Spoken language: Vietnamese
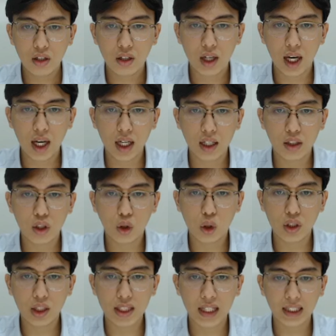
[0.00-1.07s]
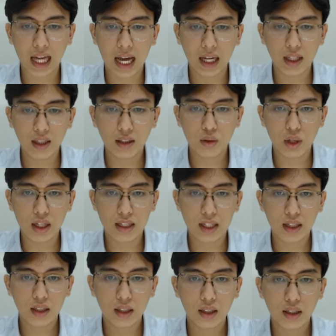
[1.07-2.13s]
đấy nó có những trạng thái gọi là
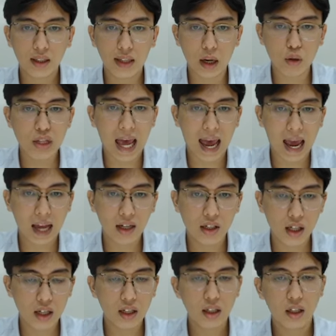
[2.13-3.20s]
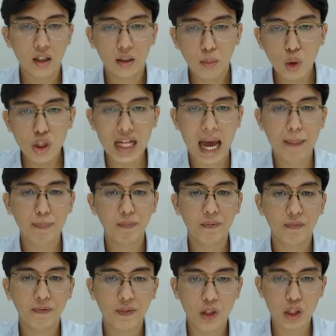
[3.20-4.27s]
gì kéo giả được chưa bùn cháp
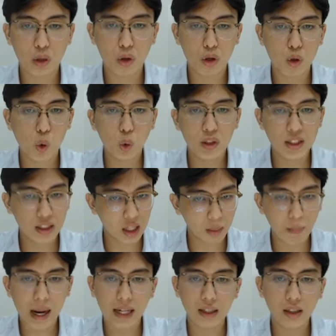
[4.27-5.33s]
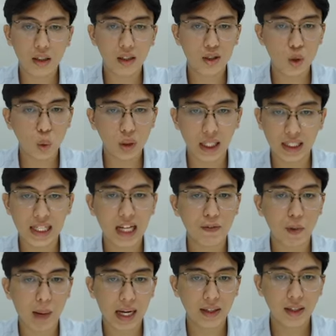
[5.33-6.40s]
và sau đó rũ thật mạnh rũ thật nhanh
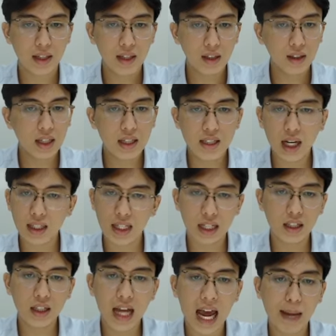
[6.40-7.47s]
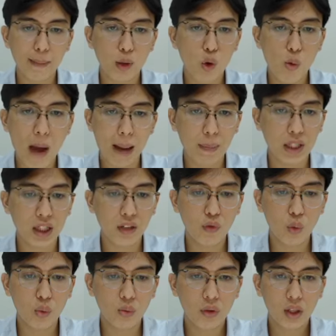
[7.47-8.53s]
và mạnh thì chắc chắn những ai mà đu bám ở những cái
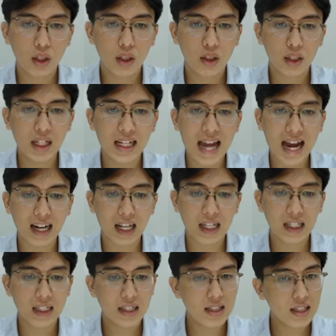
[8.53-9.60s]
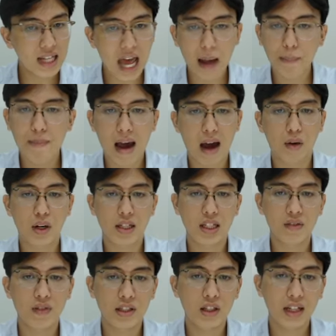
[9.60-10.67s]
vùng đi ngang này đảm bảo là sẽ
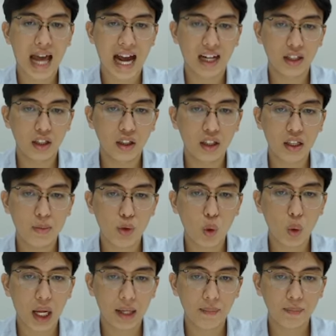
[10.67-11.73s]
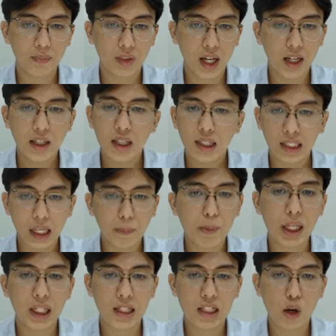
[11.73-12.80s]
phải rớt hàng ở những cái nhịp rũ này nhá đặc
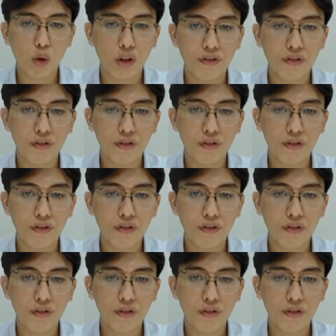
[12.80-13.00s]
biệt là sau cái